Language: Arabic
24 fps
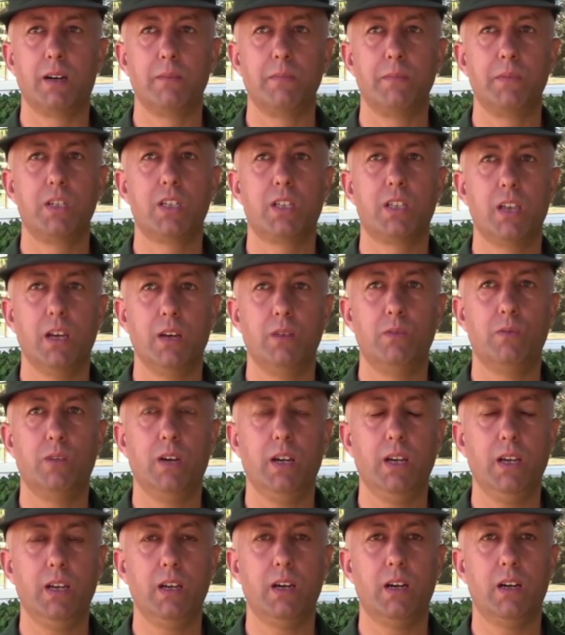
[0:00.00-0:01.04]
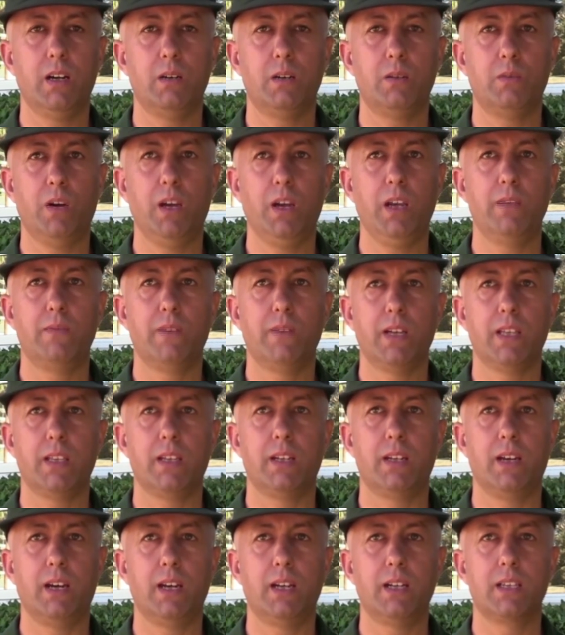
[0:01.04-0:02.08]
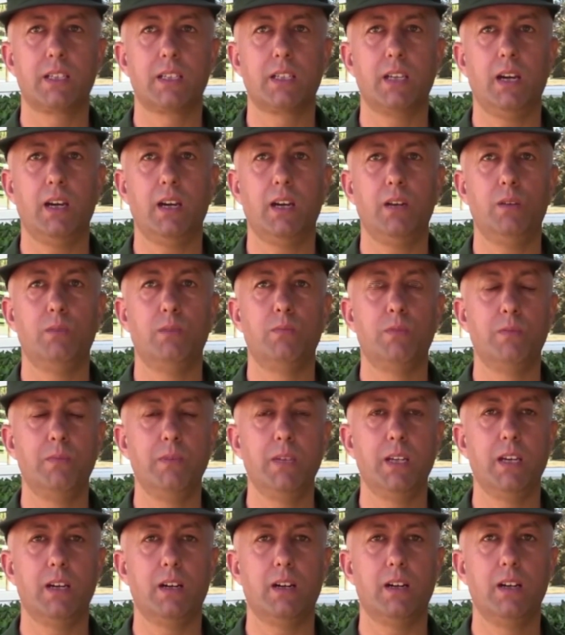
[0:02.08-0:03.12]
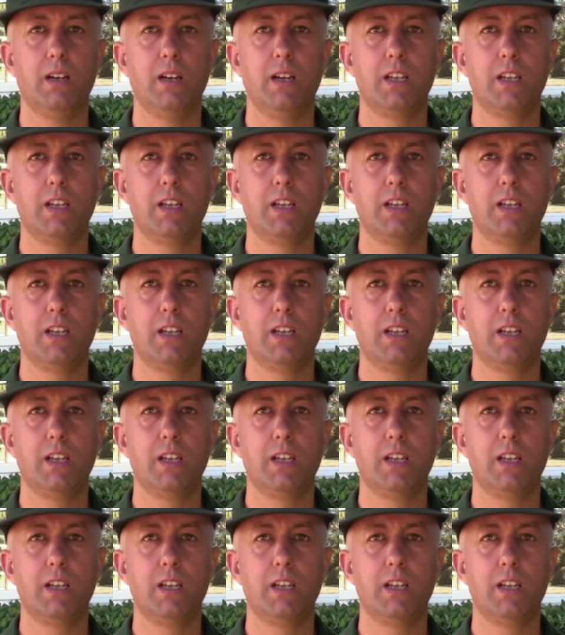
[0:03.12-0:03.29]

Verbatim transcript: بشتى أنواعها وحفاظا على الصحة العمومية